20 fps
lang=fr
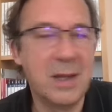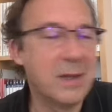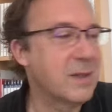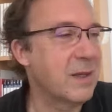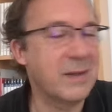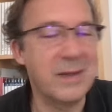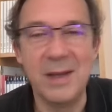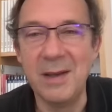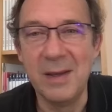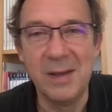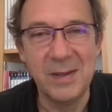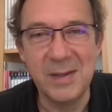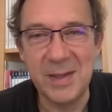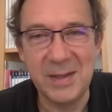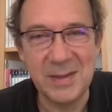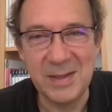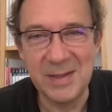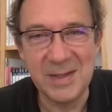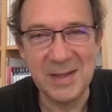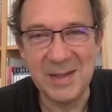Il
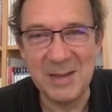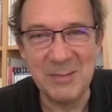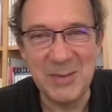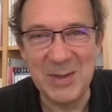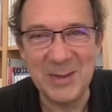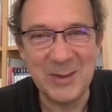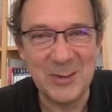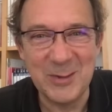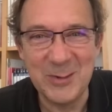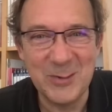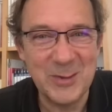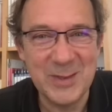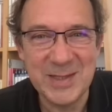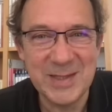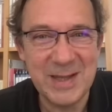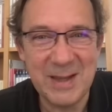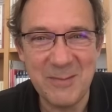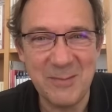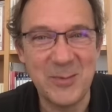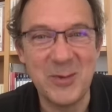y, a des méthodes toutes
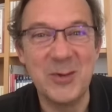simples.